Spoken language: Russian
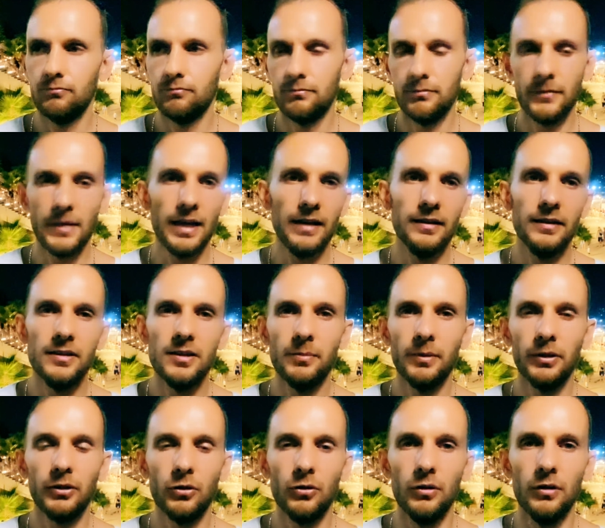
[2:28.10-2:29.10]
это не
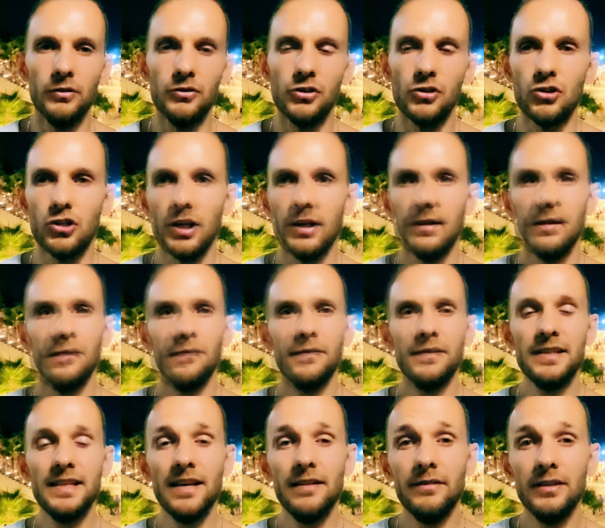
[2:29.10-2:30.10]
подходит сейчас.
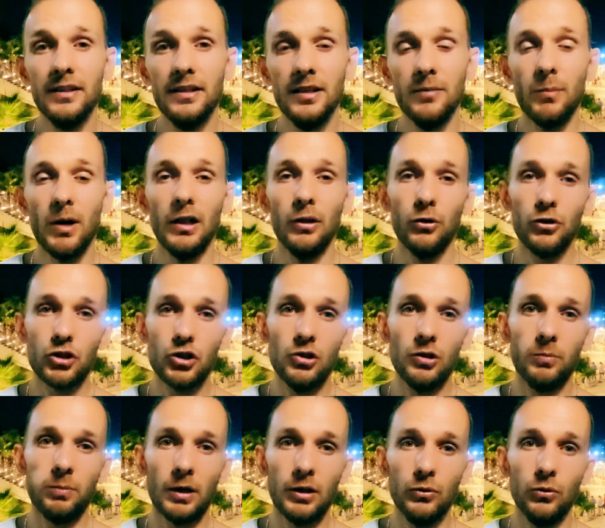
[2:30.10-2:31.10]
Все виды молочных
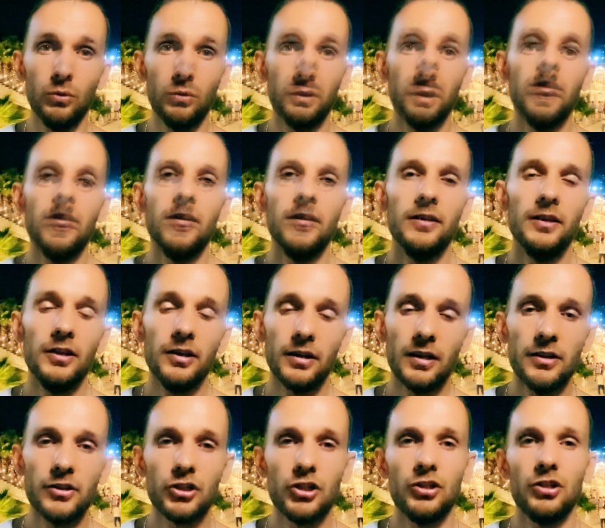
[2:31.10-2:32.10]
продуктов и,
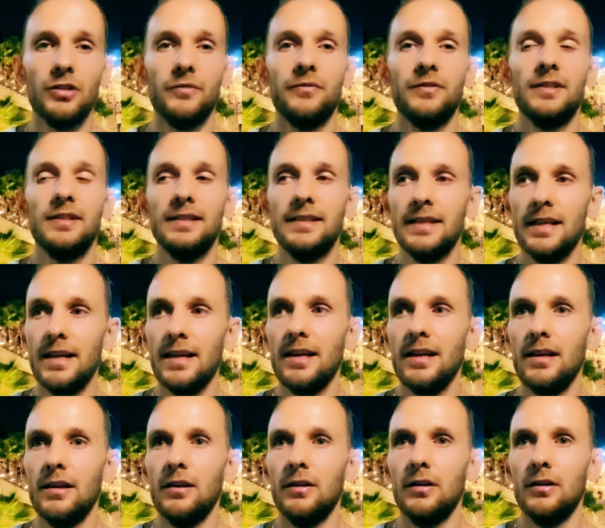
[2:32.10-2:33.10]
конечно же,
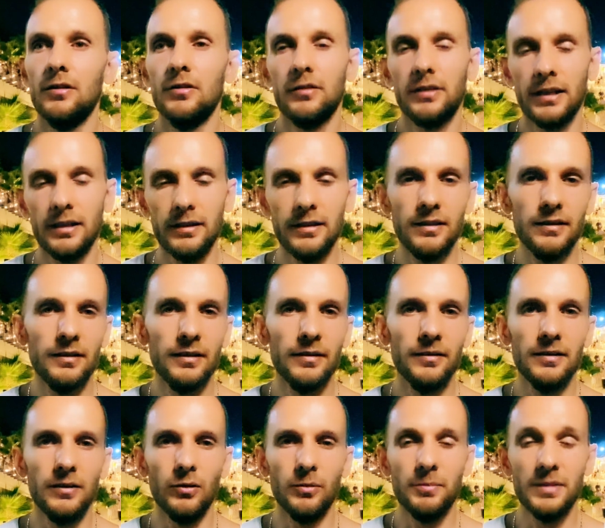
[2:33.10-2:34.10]
все какие-то
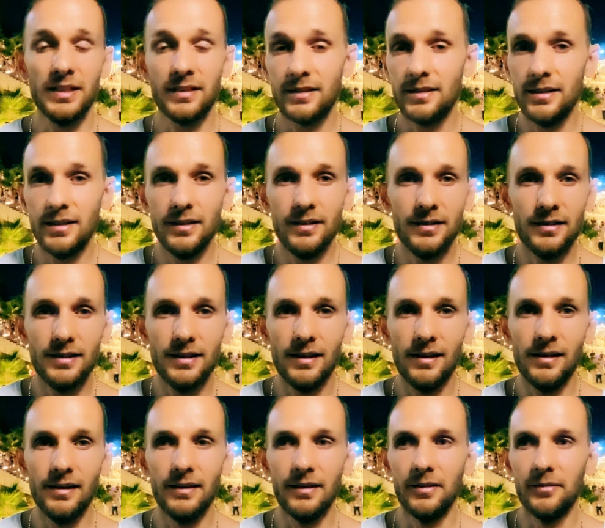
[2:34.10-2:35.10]
мясные
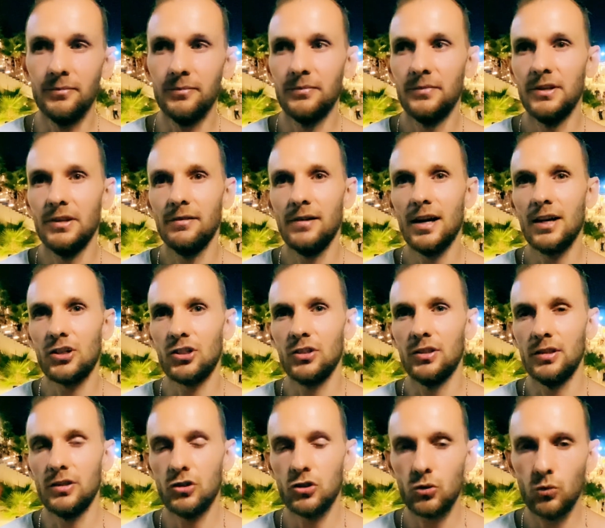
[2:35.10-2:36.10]
изделия. Неважно,
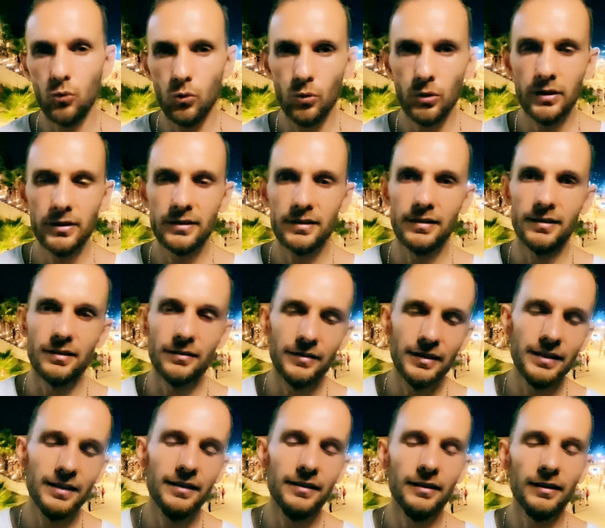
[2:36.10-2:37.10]
из курицы,
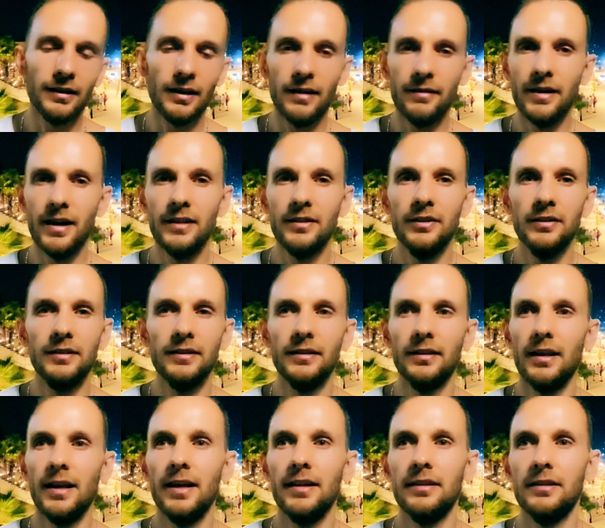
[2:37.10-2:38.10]
свинины, говядины,
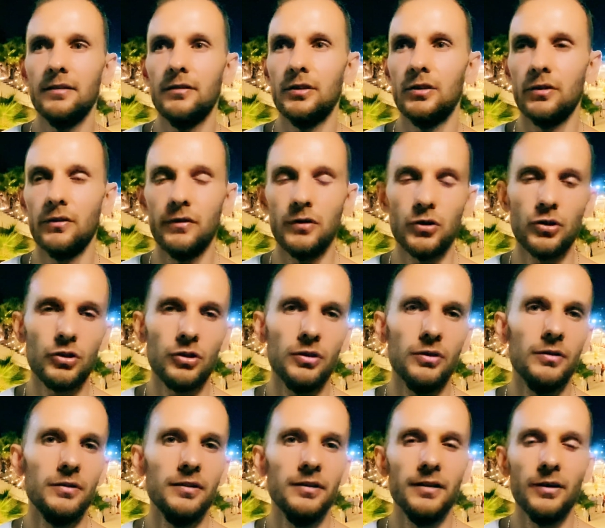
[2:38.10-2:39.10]
этого того
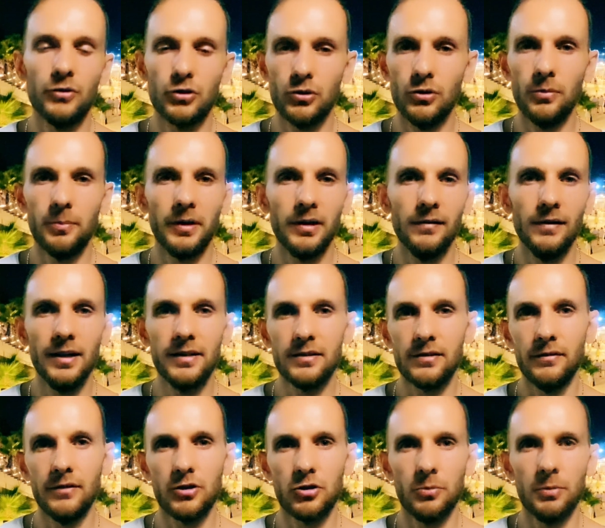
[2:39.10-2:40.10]
же не должно появляться в
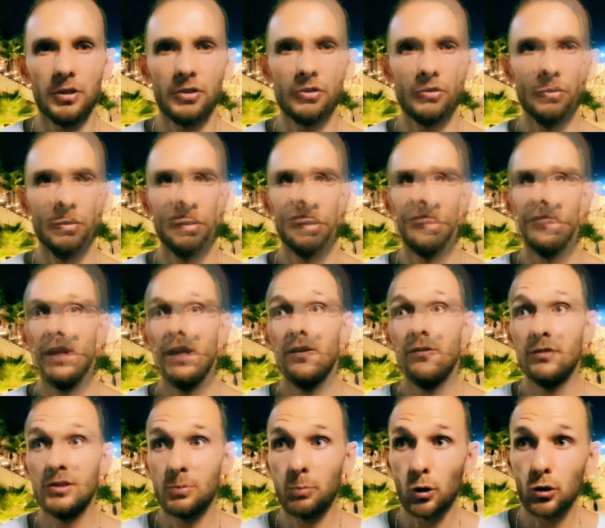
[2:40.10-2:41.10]
вашем рационе. Вы
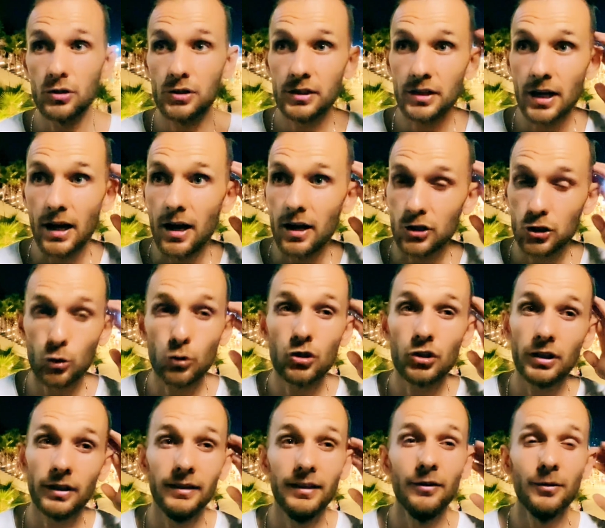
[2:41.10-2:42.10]
спросите, а что же
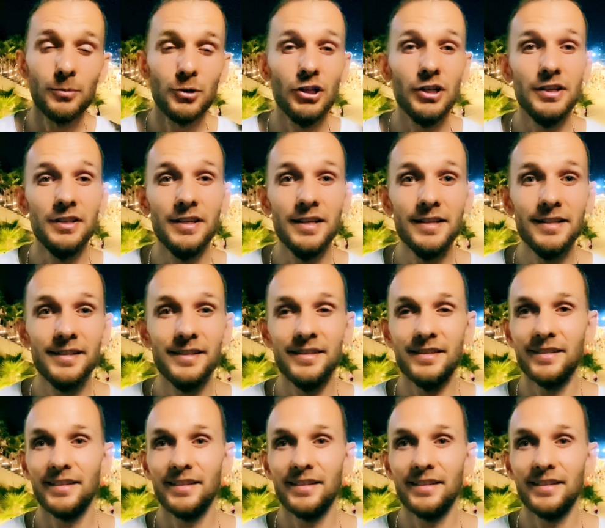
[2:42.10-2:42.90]
тогда вообще есть?